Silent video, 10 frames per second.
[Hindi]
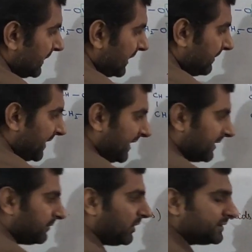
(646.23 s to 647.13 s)
ये
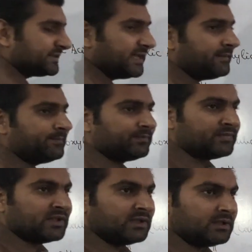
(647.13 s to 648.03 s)
बिल्डिंग ब्लॉक्स हैं
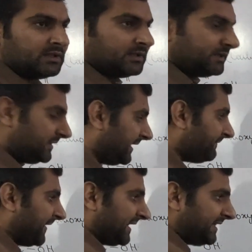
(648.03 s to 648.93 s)
ये
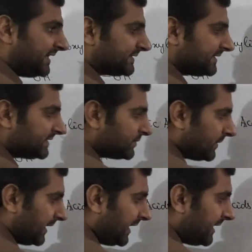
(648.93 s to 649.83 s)
फैटी एसिड्स
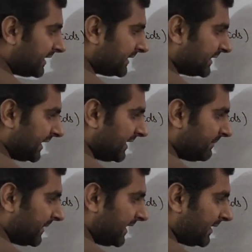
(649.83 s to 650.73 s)
जो हैं दे
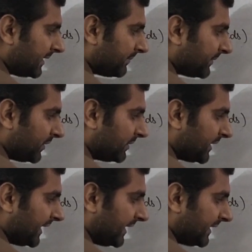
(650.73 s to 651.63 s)
मे
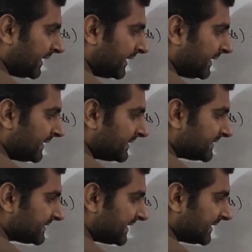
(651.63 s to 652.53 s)
कंटेन
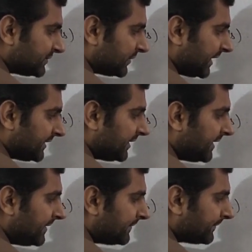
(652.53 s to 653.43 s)

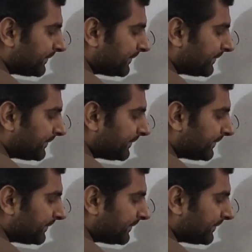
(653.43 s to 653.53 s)
सेचूरेटेड